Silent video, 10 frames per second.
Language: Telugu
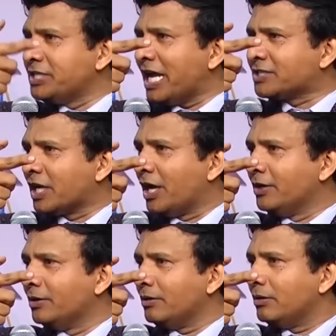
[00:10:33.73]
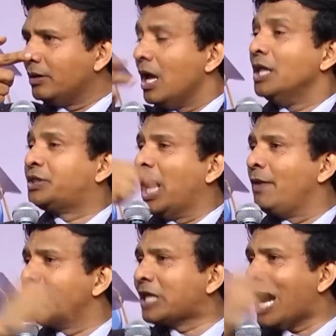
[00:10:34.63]
చేస్తున్నాడు
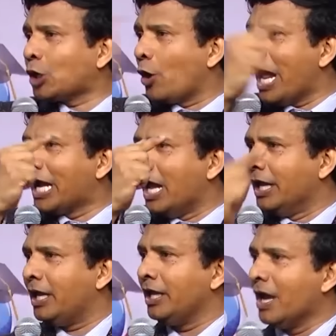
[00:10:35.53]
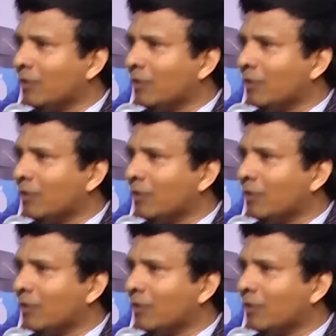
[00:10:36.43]
తెలివితేటలు ఉన్నాయి కానీ ఏమి